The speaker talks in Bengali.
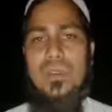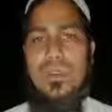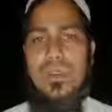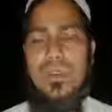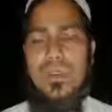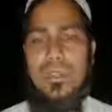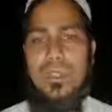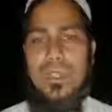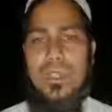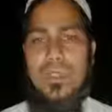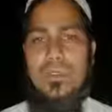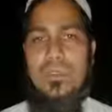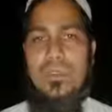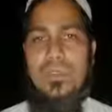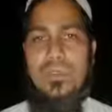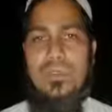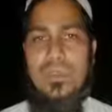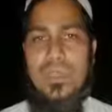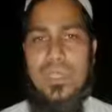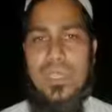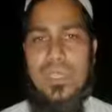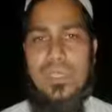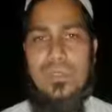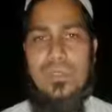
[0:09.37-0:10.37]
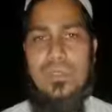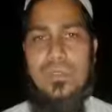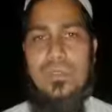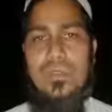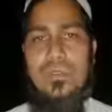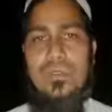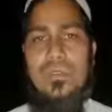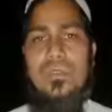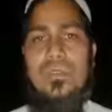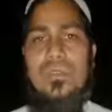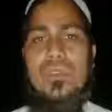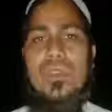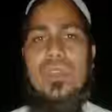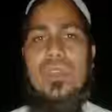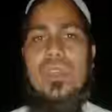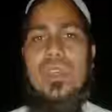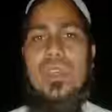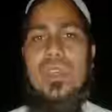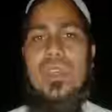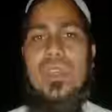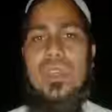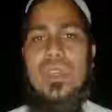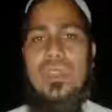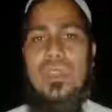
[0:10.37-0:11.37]
লকডাউন মেনে চলুন
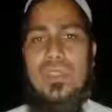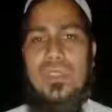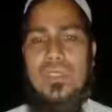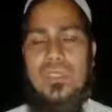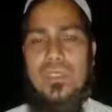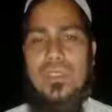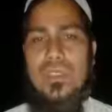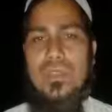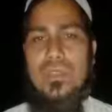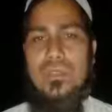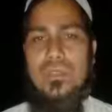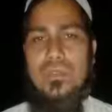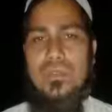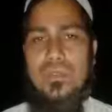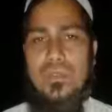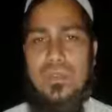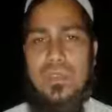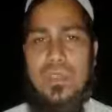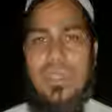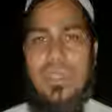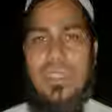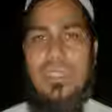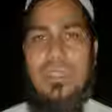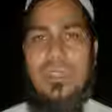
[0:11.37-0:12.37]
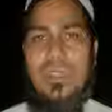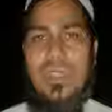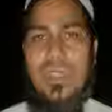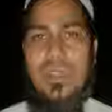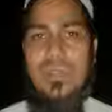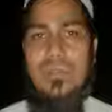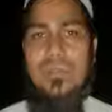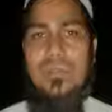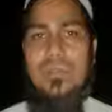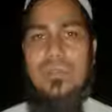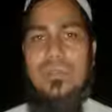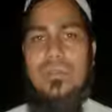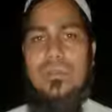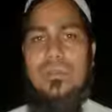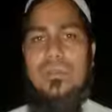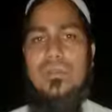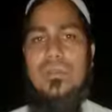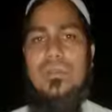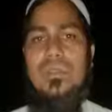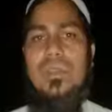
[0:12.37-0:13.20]
নিজে সুরক্ষিত রাখুন